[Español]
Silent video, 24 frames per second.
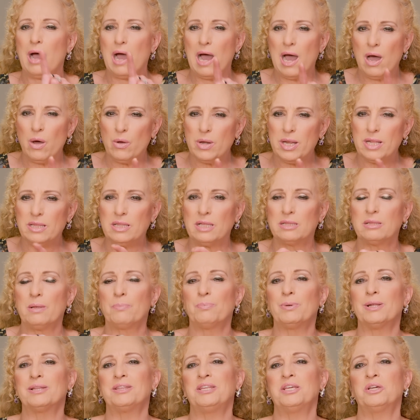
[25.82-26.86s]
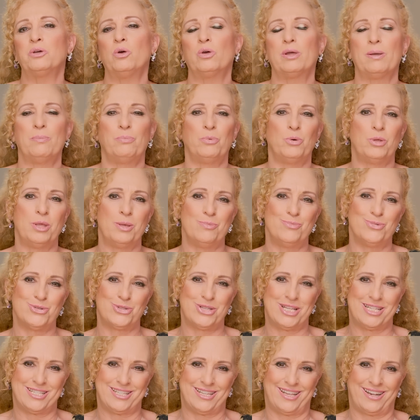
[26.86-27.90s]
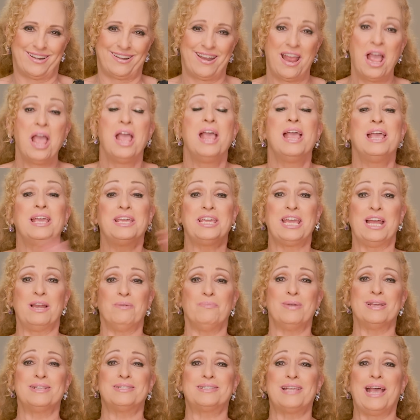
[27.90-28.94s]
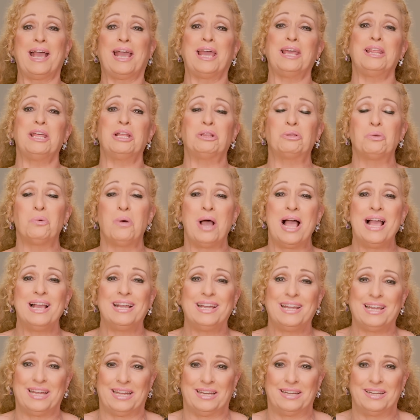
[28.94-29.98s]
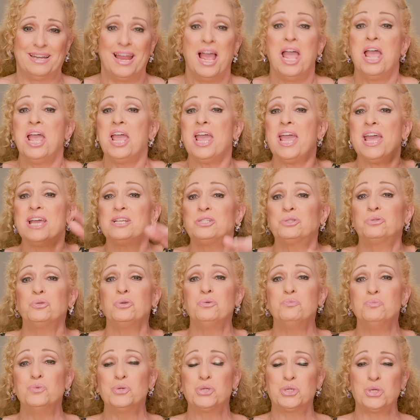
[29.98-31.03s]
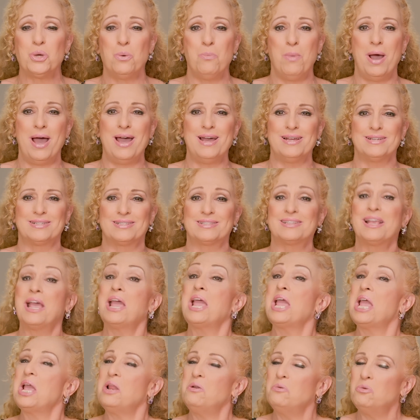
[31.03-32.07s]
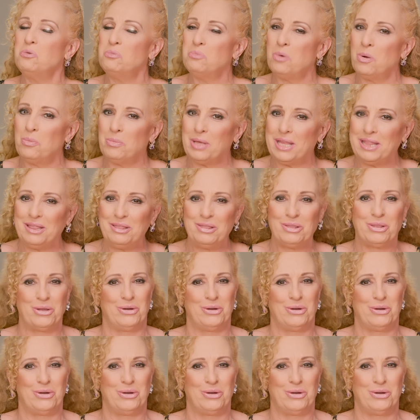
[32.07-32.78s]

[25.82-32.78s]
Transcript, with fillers: Ahorita te platico qué podemos hacer y el mensaje de tu ángel. Esto y mucho más en un momento.